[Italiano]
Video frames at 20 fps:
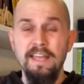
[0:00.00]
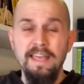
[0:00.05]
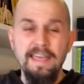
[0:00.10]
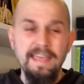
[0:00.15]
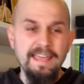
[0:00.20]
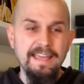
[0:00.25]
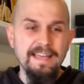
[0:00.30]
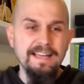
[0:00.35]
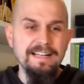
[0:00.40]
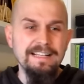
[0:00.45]

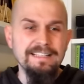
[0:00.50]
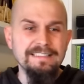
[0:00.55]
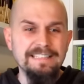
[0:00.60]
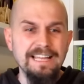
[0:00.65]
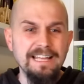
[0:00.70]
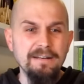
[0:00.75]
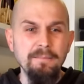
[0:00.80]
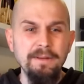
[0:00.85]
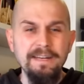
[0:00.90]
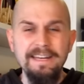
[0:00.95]
e il
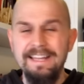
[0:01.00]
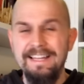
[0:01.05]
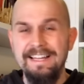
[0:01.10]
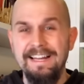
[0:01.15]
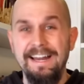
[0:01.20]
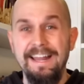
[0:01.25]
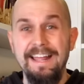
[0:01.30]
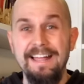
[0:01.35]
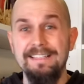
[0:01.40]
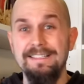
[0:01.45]
termine
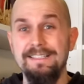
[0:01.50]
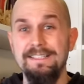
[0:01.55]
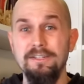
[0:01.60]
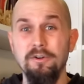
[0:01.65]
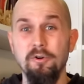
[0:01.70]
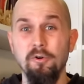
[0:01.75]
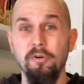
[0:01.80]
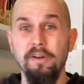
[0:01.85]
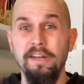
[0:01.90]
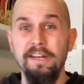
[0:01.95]

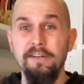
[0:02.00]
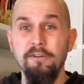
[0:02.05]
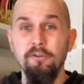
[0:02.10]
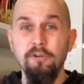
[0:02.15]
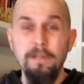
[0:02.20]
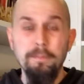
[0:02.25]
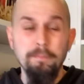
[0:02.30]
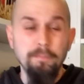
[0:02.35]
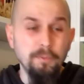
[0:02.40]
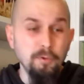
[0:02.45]
creazione
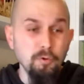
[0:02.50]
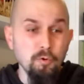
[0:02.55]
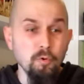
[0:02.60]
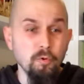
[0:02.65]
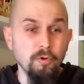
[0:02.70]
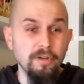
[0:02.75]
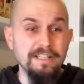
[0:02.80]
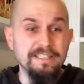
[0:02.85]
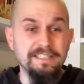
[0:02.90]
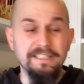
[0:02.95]
non ha
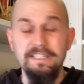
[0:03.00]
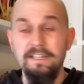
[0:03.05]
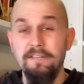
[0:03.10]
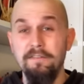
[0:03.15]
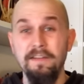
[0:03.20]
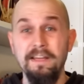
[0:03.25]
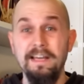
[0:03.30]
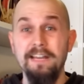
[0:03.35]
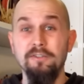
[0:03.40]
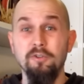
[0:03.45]
più il
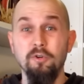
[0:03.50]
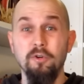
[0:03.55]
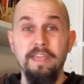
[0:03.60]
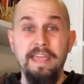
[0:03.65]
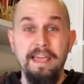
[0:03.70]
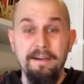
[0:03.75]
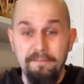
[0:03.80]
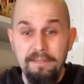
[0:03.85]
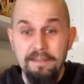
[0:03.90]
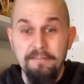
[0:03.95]
significato
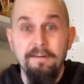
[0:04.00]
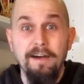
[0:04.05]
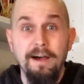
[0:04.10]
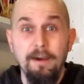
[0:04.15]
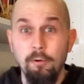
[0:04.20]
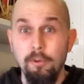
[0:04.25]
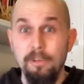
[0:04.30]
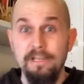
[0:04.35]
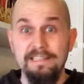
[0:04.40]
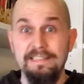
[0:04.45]
che aveva
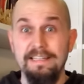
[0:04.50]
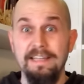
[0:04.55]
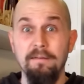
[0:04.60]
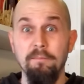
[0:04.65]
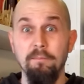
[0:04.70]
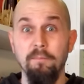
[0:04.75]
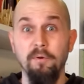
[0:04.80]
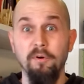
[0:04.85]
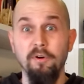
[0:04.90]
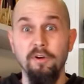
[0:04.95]
a quel
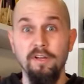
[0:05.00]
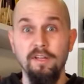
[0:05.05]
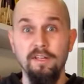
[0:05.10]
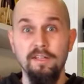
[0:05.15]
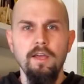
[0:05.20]
tempo.